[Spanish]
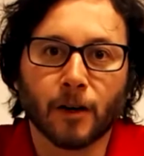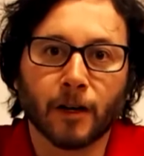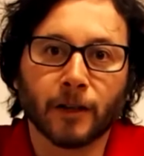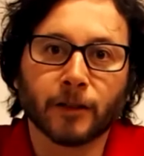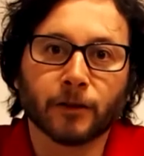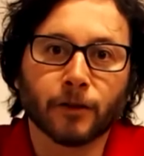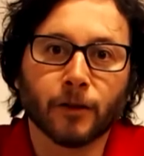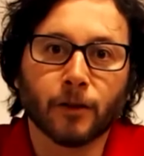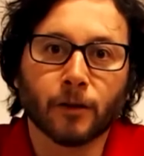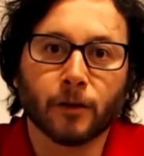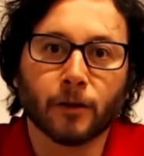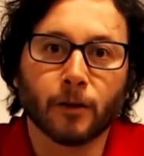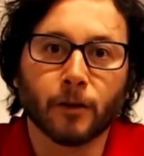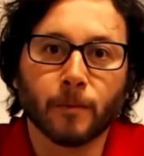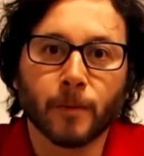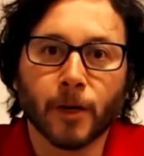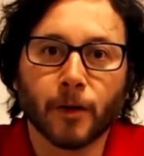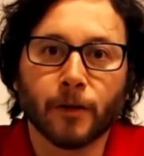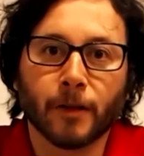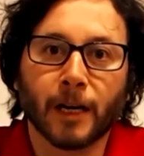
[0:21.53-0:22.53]
la hizo con
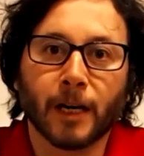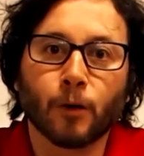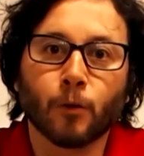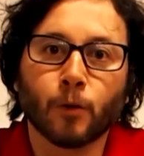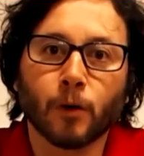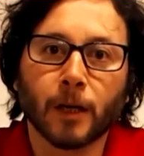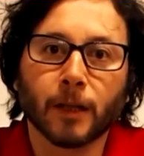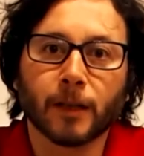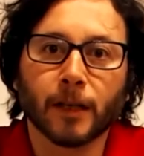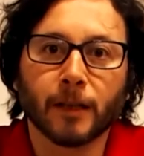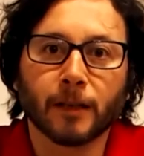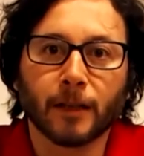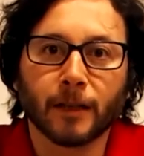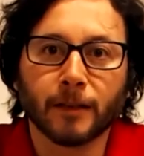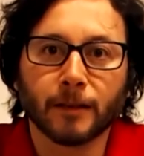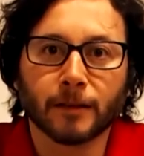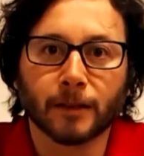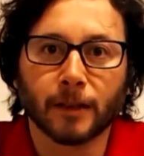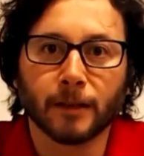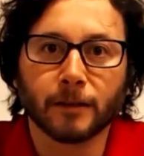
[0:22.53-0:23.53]
números del 1 al
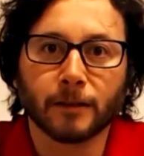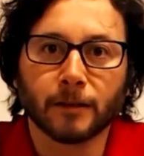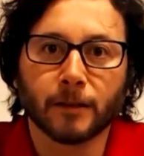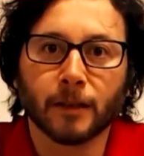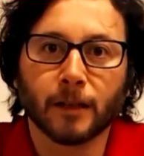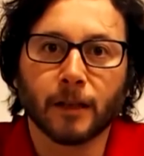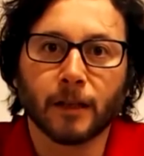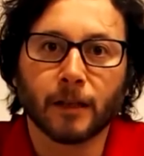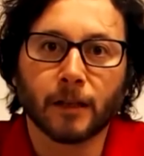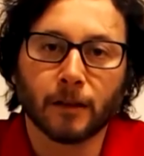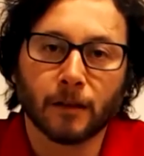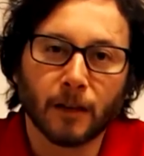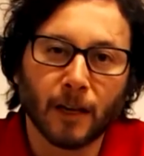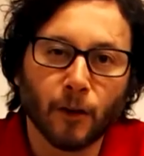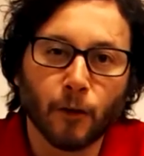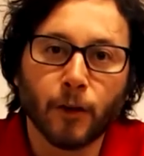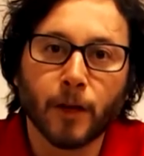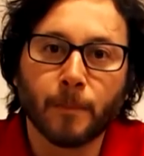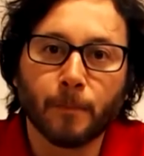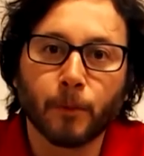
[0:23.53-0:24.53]
36 y
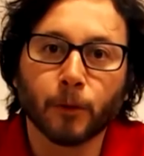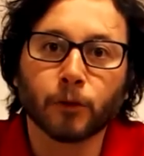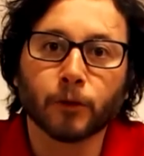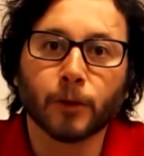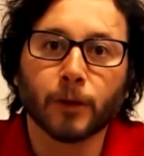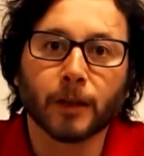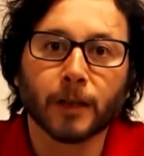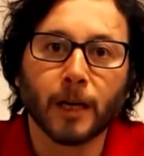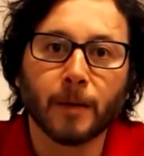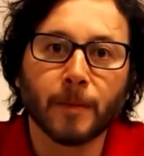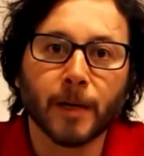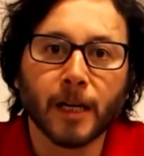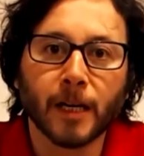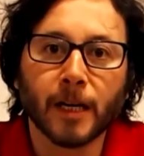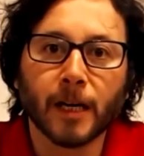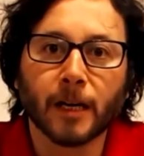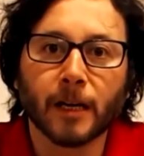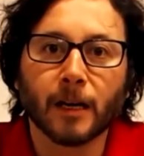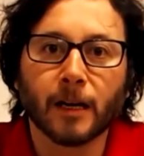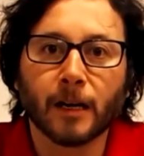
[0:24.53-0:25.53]
los dispuso de tal
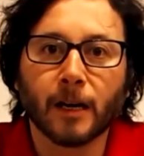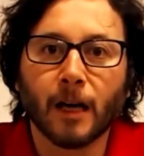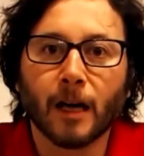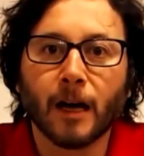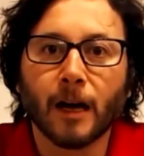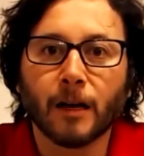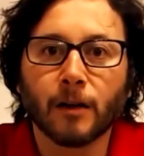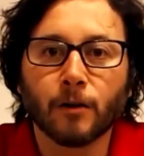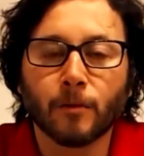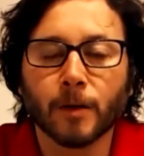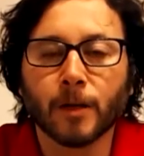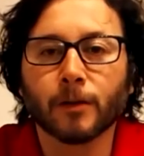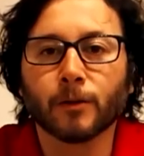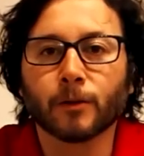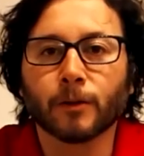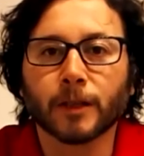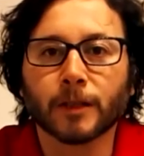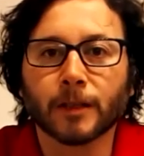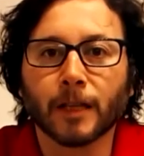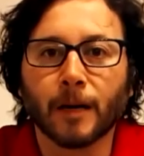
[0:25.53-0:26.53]
manera que cada número
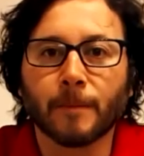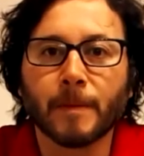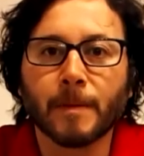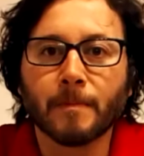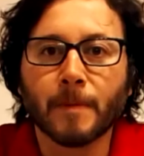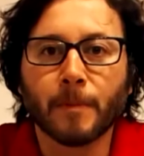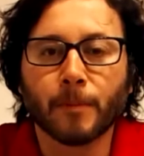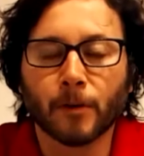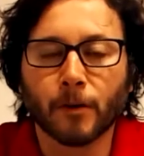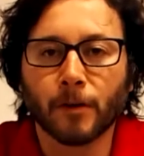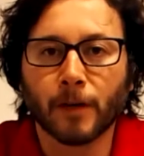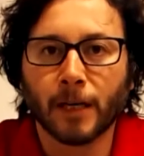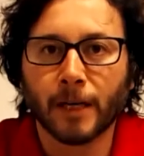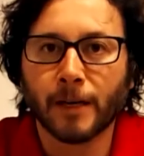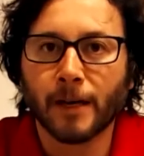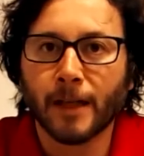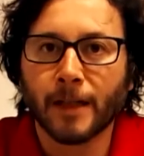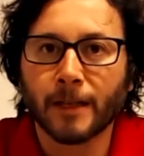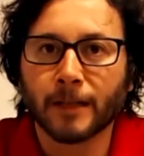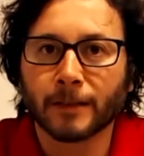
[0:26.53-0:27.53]
tuviese la misma
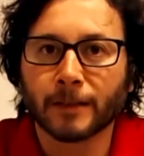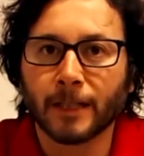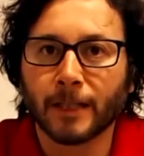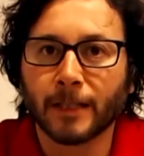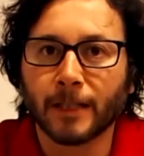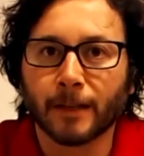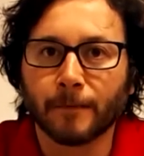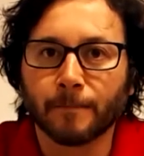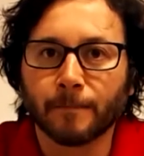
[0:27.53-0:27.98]
probabilidad de salir.